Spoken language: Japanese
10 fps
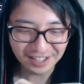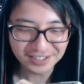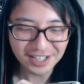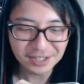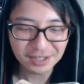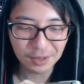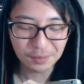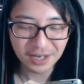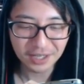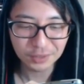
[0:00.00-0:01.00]
あ、最後は
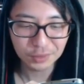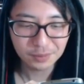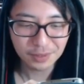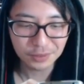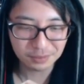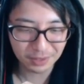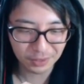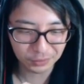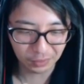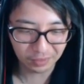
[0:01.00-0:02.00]
お前がとどめを決
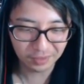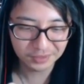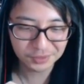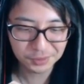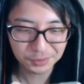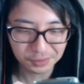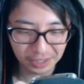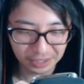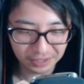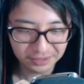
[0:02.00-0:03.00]
めろと、そういうこと
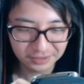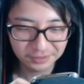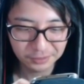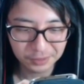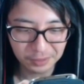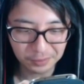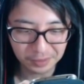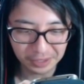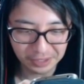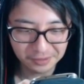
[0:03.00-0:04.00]
か。了解了
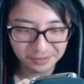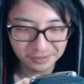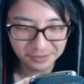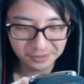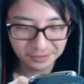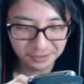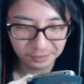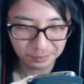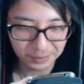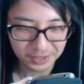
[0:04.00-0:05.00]
解、
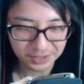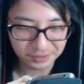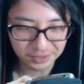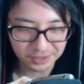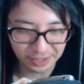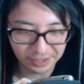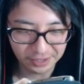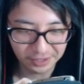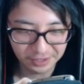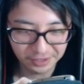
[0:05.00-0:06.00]
お任せくださ
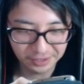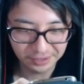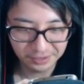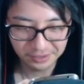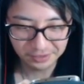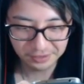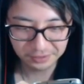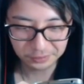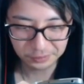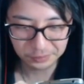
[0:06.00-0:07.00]

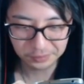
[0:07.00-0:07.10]
い。